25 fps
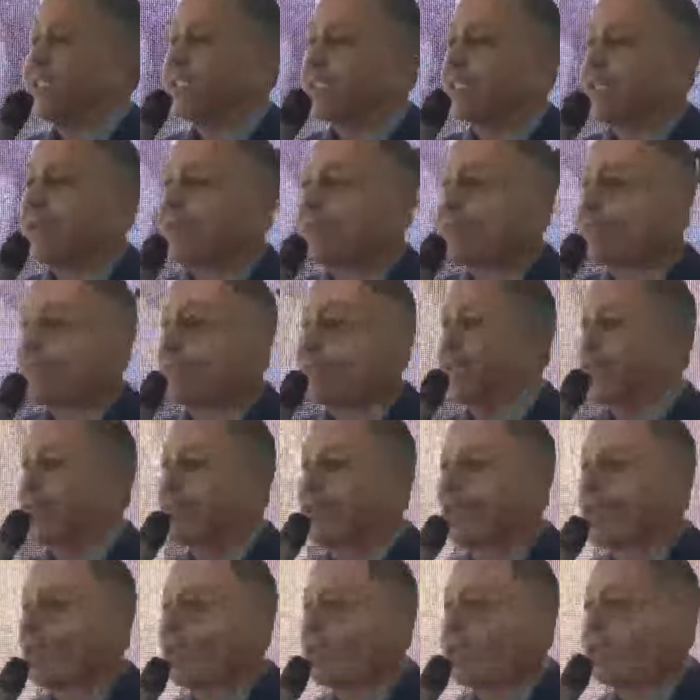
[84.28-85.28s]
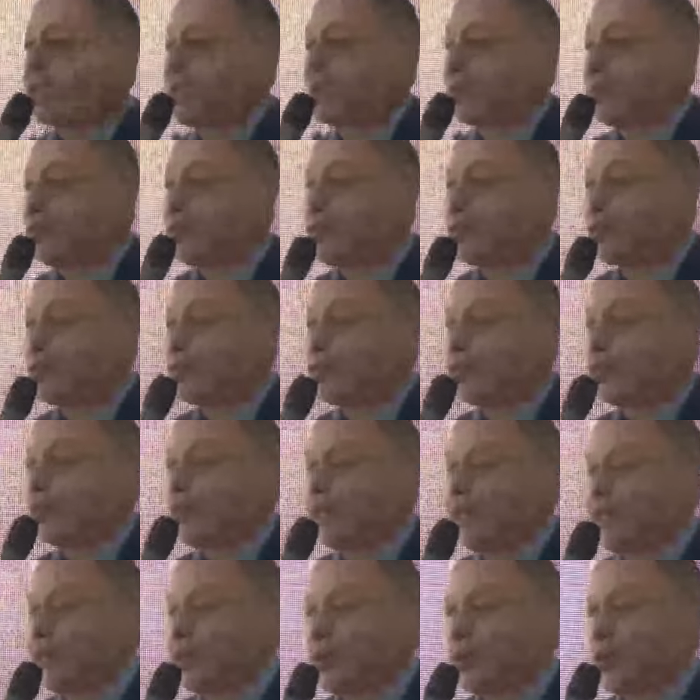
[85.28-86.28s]
Biz kimsenin malında, mülkünde
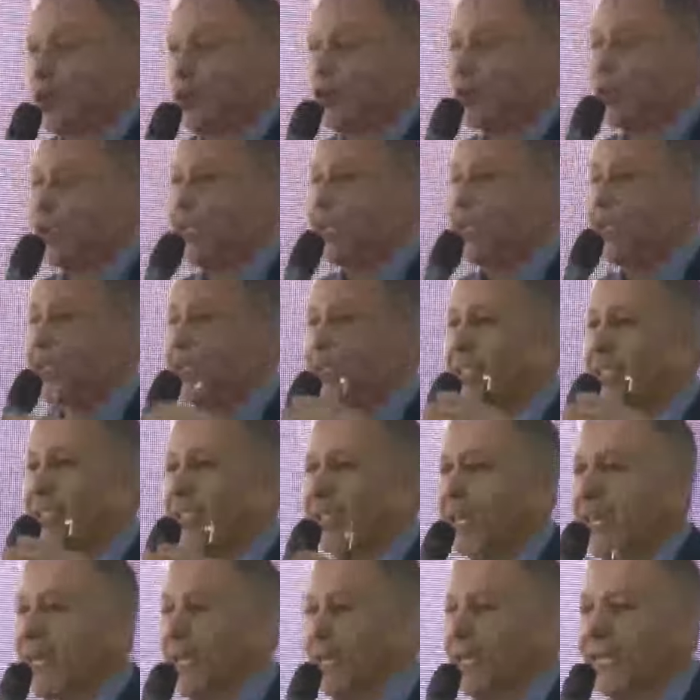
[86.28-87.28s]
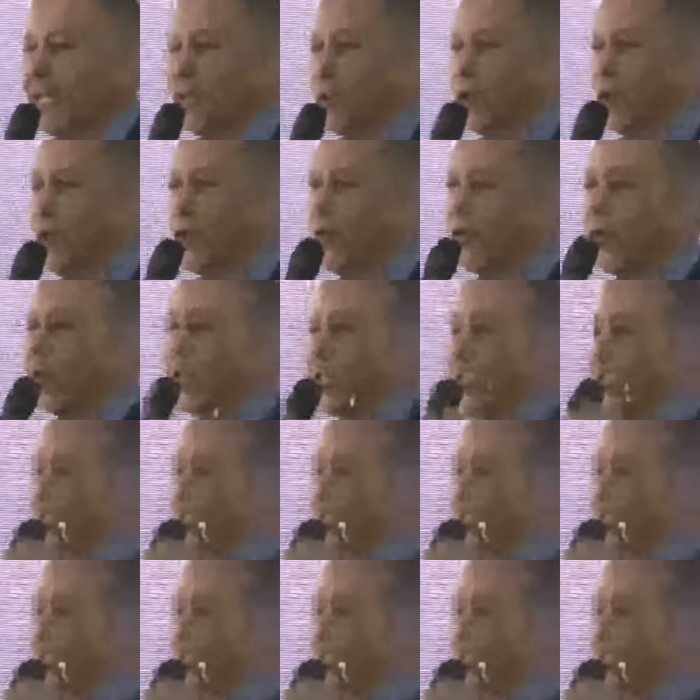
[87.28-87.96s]
onu da nasıl değerlendiriyor ve